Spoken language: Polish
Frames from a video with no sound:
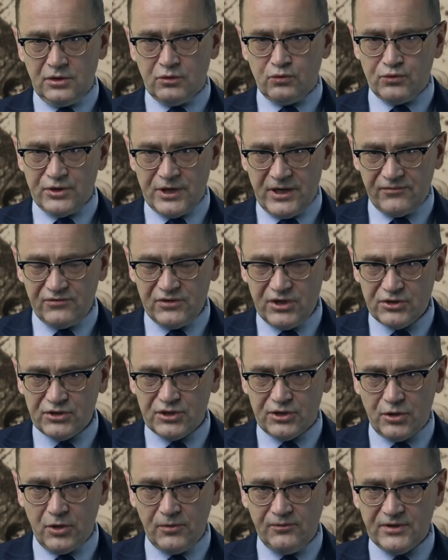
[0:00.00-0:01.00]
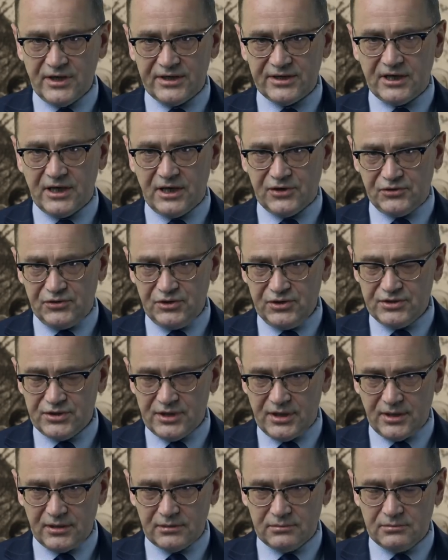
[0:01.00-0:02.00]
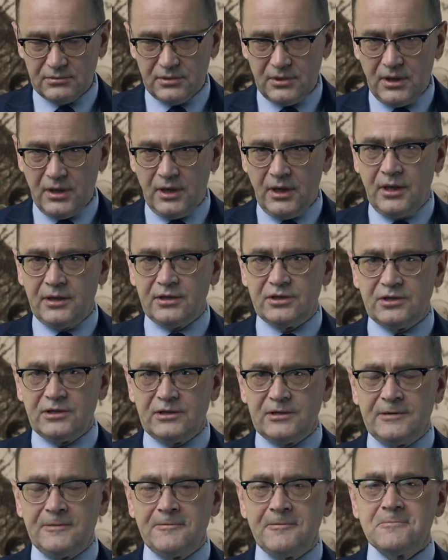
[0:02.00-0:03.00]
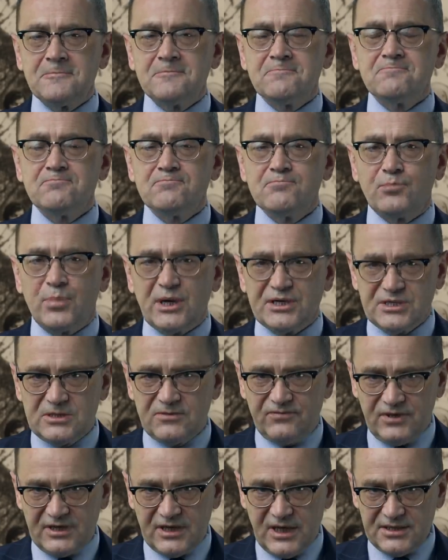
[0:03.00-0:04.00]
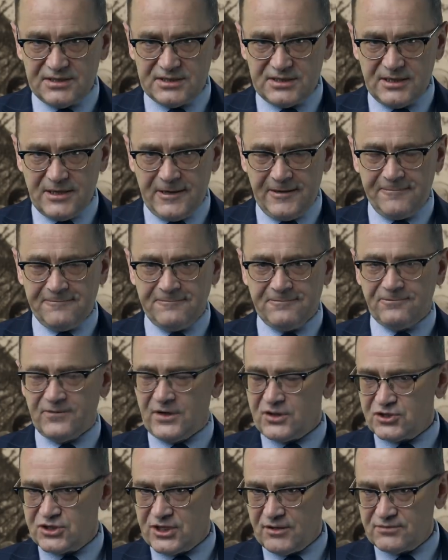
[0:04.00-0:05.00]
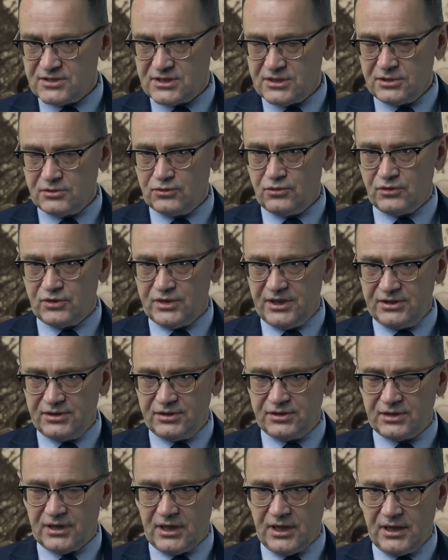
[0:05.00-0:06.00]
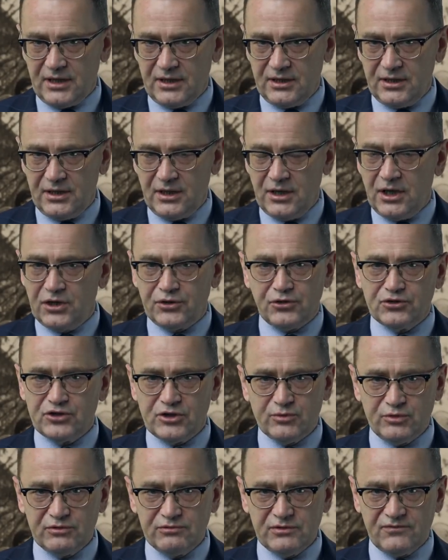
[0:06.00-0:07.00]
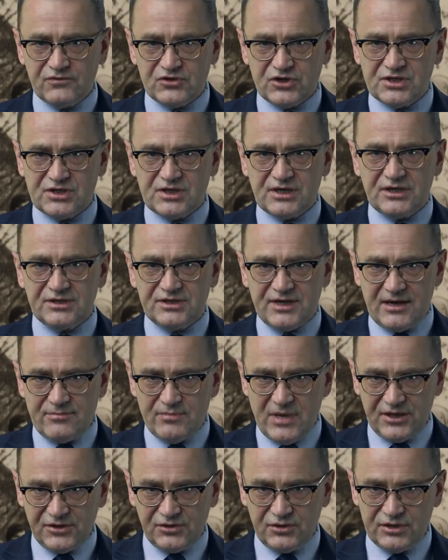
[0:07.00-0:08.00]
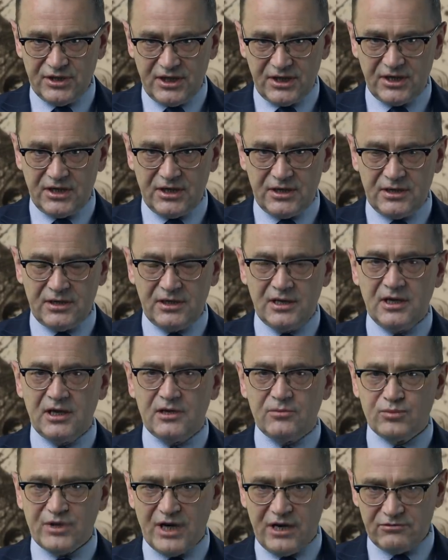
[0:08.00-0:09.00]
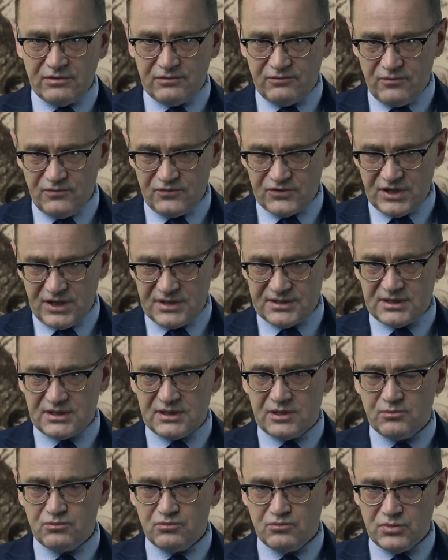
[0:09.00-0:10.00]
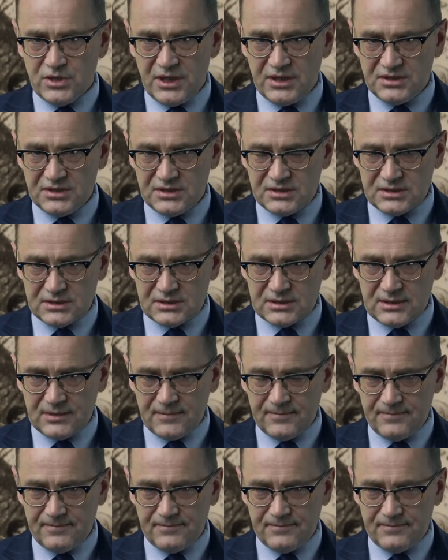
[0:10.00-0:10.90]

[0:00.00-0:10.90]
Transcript: Ujawnienie ofiar Katynia i pacyfikacja warszawskiego getta to nie były wszystkie dramaty, jakie miały wówczas miejsce.